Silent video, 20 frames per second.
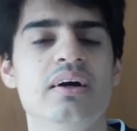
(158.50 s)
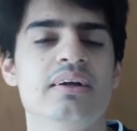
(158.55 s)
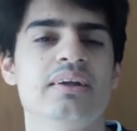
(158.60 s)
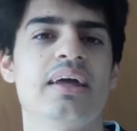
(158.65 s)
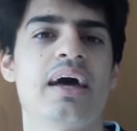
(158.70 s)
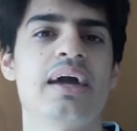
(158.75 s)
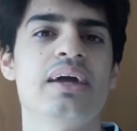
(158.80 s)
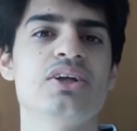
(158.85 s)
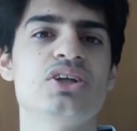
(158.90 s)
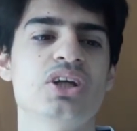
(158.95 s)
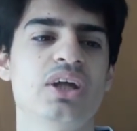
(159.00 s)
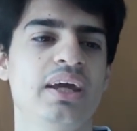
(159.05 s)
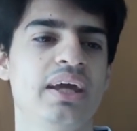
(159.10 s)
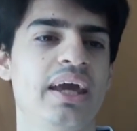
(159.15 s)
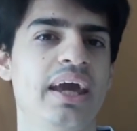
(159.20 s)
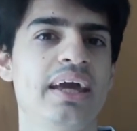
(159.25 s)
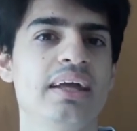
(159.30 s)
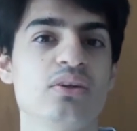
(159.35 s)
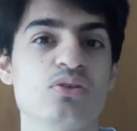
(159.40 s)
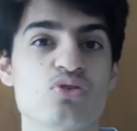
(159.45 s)
na Indy
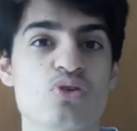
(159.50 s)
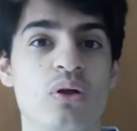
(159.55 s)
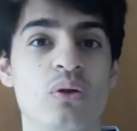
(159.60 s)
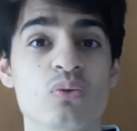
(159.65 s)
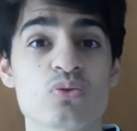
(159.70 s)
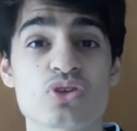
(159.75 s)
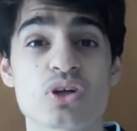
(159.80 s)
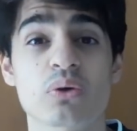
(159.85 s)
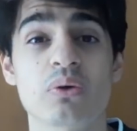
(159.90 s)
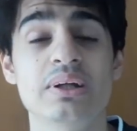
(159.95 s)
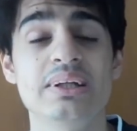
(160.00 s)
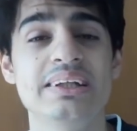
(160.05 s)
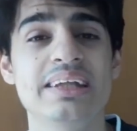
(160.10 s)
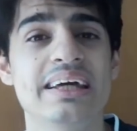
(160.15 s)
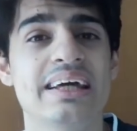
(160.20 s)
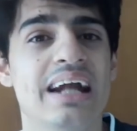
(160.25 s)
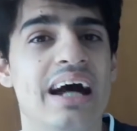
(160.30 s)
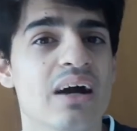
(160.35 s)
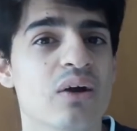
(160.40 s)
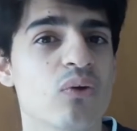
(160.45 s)
500, o Alonso chegou a
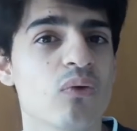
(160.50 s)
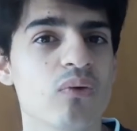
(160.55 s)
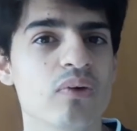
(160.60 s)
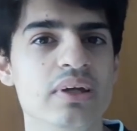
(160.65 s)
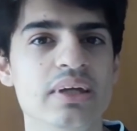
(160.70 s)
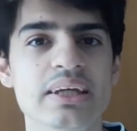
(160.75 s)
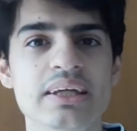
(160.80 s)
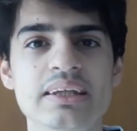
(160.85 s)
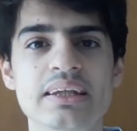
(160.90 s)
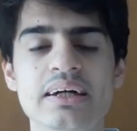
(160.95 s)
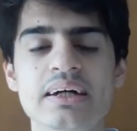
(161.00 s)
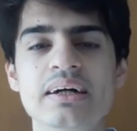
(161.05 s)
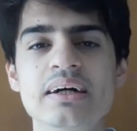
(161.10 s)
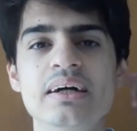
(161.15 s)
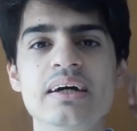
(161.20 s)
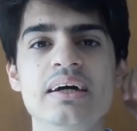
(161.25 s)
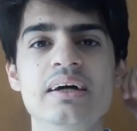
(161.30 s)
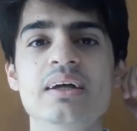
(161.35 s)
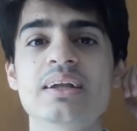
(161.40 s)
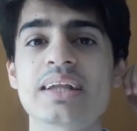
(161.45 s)
liderar a corrida,
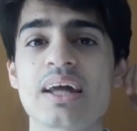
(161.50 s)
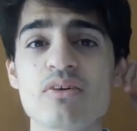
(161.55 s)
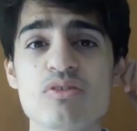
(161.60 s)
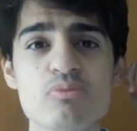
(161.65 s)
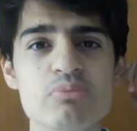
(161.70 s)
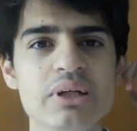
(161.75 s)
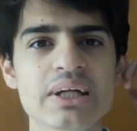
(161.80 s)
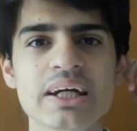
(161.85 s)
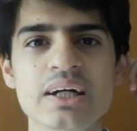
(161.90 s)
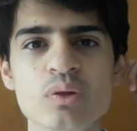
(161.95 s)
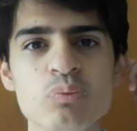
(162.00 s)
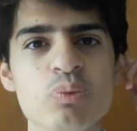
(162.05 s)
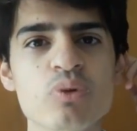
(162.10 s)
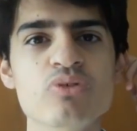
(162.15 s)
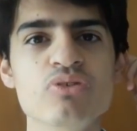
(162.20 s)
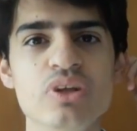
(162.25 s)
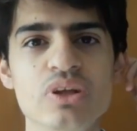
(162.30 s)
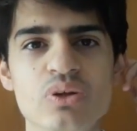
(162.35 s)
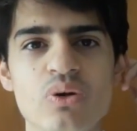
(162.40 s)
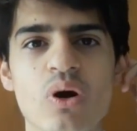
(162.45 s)
estava brigando por
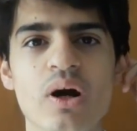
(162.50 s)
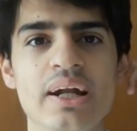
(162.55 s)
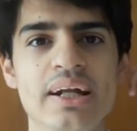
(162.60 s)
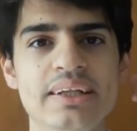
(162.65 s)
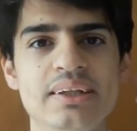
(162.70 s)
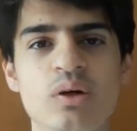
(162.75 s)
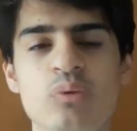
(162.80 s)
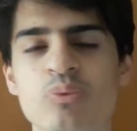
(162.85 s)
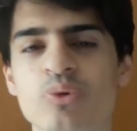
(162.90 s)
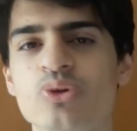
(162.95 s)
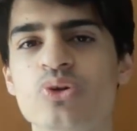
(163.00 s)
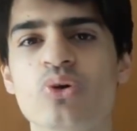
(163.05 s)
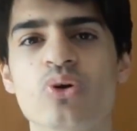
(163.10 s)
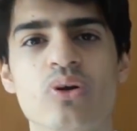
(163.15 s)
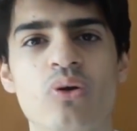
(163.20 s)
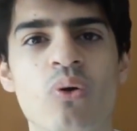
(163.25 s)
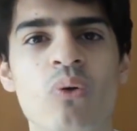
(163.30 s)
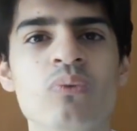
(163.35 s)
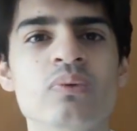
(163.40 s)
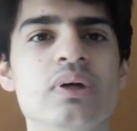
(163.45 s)
vitória até o
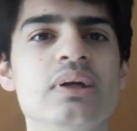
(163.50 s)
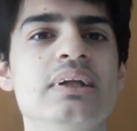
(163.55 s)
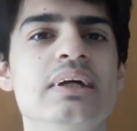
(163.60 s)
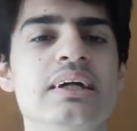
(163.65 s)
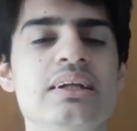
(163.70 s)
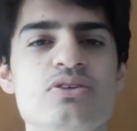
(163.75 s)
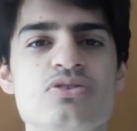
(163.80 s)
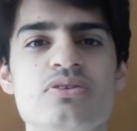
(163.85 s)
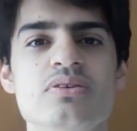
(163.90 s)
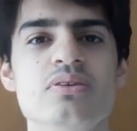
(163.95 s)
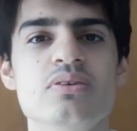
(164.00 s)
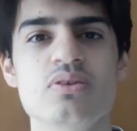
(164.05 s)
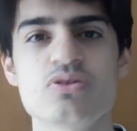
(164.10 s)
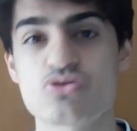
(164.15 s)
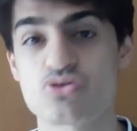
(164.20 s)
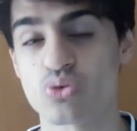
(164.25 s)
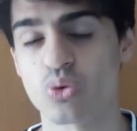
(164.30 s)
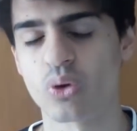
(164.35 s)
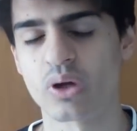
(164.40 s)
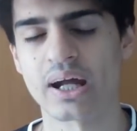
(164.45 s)
motor Honda dele
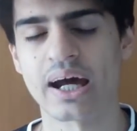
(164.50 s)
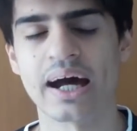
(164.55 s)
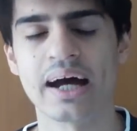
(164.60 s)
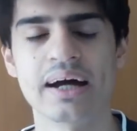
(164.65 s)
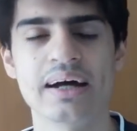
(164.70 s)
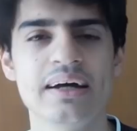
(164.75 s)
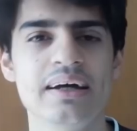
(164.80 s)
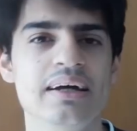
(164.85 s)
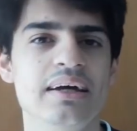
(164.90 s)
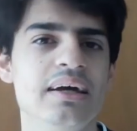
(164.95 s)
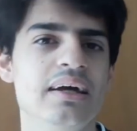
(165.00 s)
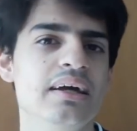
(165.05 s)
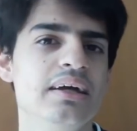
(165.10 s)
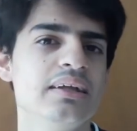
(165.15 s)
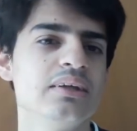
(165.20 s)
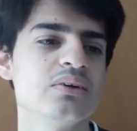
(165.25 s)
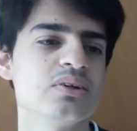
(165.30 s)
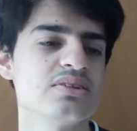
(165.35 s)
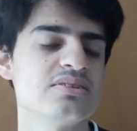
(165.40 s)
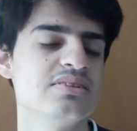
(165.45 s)
estourar.
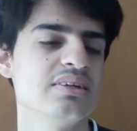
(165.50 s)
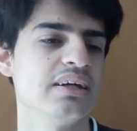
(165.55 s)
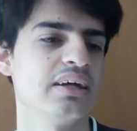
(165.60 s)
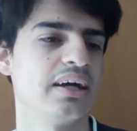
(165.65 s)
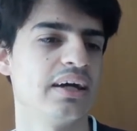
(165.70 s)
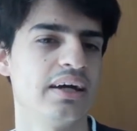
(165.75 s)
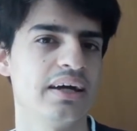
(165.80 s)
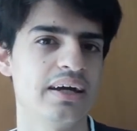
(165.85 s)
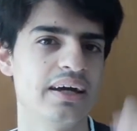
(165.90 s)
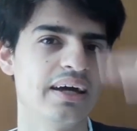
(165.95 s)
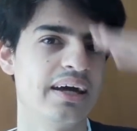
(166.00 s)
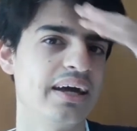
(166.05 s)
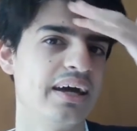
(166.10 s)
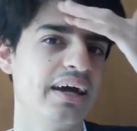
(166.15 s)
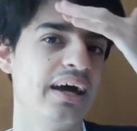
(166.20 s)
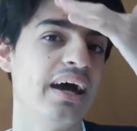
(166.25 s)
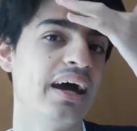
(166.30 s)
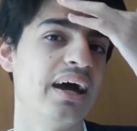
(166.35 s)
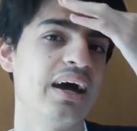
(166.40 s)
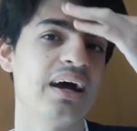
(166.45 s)
Então, assim,
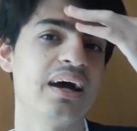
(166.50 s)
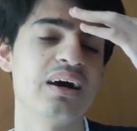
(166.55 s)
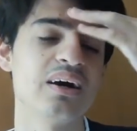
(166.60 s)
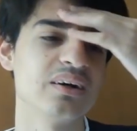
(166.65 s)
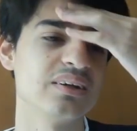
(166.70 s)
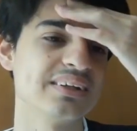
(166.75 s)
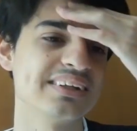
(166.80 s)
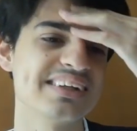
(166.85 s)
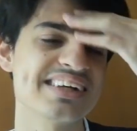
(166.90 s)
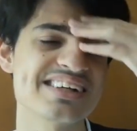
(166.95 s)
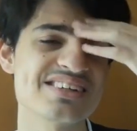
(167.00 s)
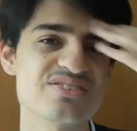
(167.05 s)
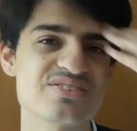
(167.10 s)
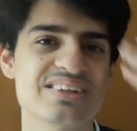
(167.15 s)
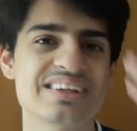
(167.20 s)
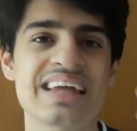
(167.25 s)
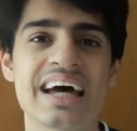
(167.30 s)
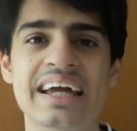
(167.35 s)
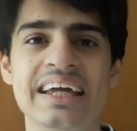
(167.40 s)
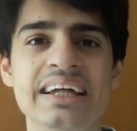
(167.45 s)
é...
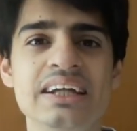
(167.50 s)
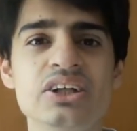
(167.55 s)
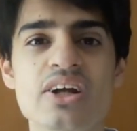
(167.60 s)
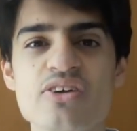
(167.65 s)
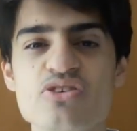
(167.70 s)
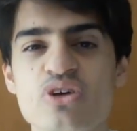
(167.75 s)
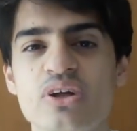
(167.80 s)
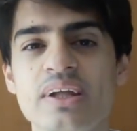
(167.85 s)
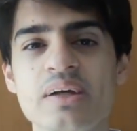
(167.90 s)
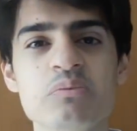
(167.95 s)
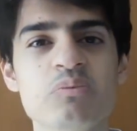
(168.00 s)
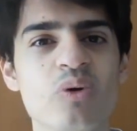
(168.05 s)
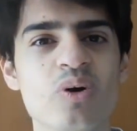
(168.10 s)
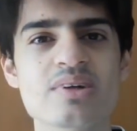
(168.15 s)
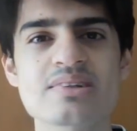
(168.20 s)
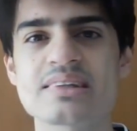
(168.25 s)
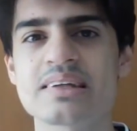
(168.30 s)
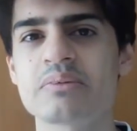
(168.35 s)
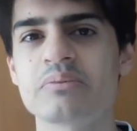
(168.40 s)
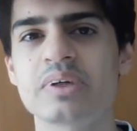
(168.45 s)
da Indy ele só tem
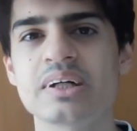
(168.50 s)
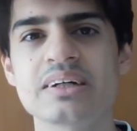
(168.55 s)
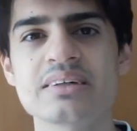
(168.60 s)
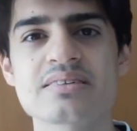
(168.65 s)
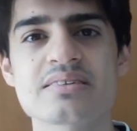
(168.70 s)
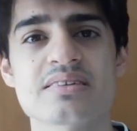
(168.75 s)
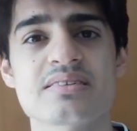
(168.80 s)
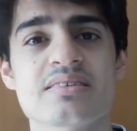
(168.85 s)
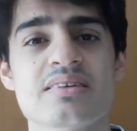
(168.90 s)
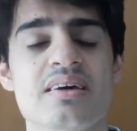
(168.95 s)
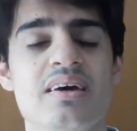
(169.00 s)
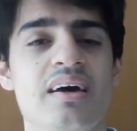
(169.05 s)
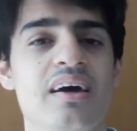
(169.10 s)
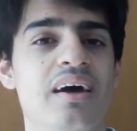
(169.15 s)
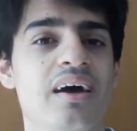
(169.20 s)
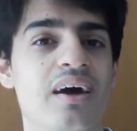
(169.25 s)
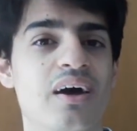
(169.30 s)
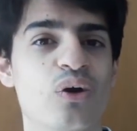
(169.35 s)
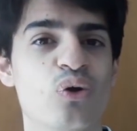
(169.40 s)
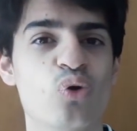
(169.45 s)
boas lembranças,
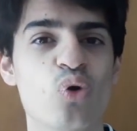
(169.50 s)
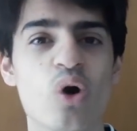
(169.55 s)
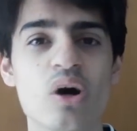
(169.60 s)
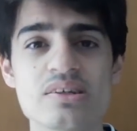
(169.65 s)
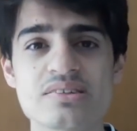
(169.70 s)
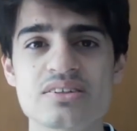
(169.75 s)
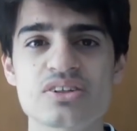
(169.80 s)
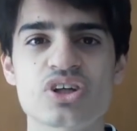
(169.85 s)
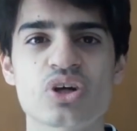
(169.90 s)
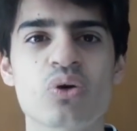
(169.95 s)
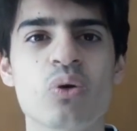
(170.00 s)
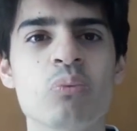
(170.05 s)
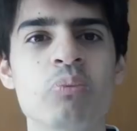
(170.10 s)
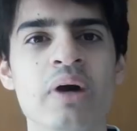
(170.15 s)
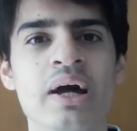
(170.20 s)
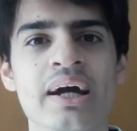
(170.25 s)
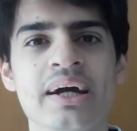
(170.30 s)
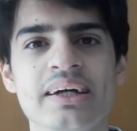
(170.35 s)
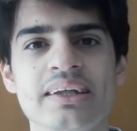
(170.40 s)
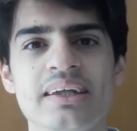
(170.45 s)
gosta de
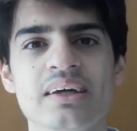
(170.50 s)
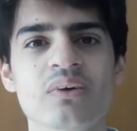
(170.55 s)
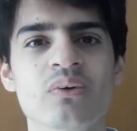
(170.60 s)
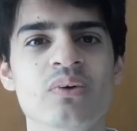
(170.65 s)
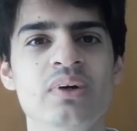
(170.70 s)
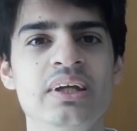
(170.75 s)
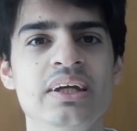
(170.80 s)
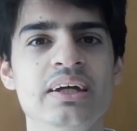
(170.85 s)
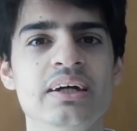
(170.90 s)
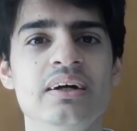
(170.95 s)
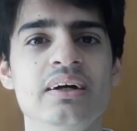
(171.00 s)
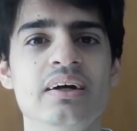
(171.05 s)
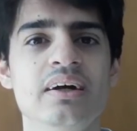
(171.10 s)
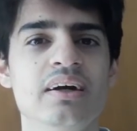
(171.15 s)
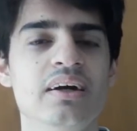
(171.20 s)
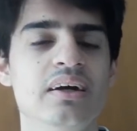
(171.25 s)
acompanhar a categoria